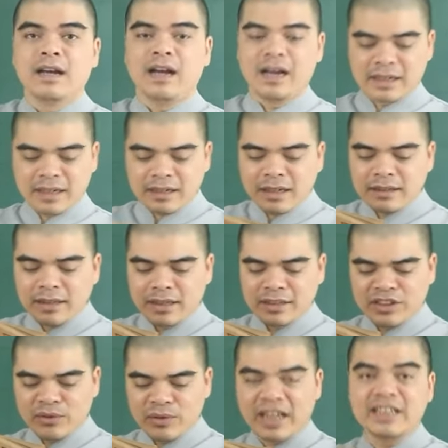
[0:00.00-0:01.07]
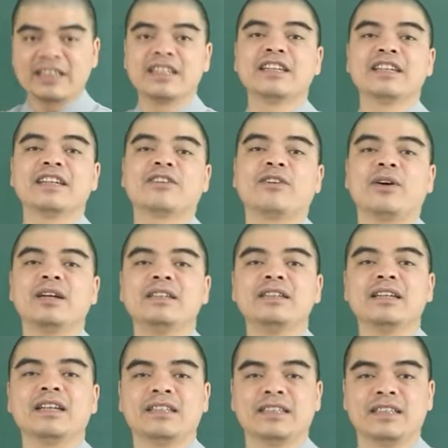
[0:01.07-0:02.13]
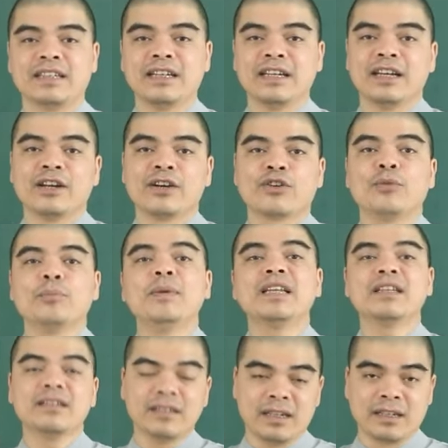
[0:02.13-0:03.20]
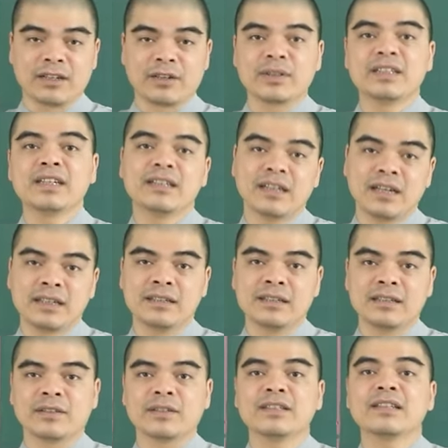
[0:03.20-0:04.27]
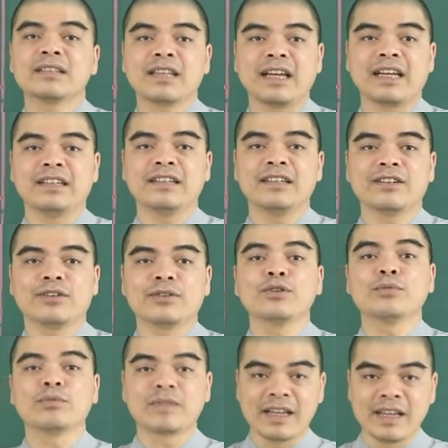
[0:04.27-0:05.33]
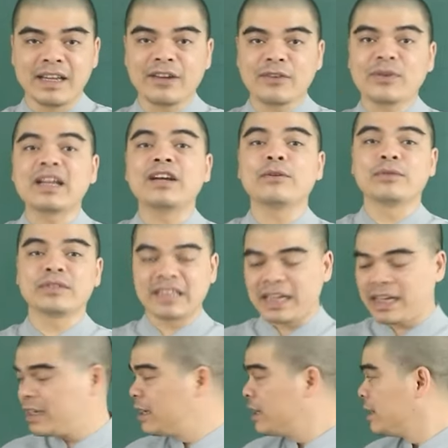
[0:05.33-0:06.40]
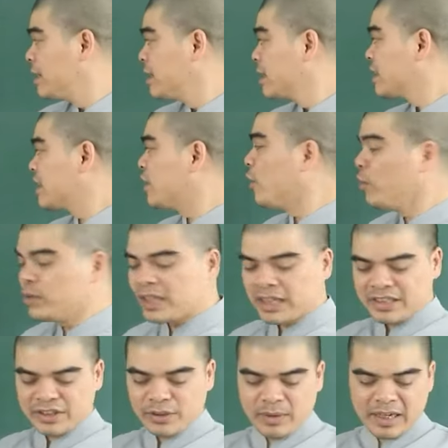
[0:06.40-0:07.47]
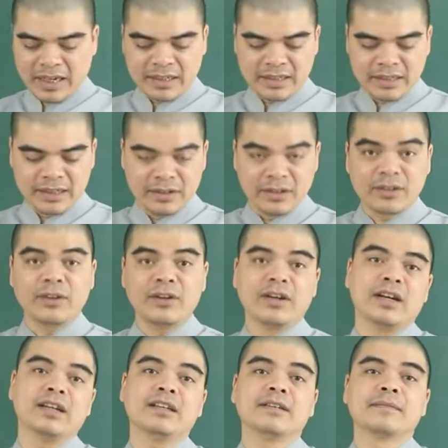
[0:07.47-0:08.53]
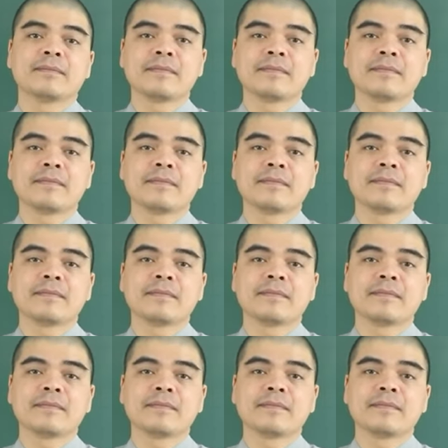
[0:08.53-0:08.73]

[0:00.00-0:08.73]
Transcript: à, các các thần trong ngày thì có như là gì có minh đường có thiên ân có thất thánh có tục thế có đại hồng sang các hung thần trong ngày thì nó có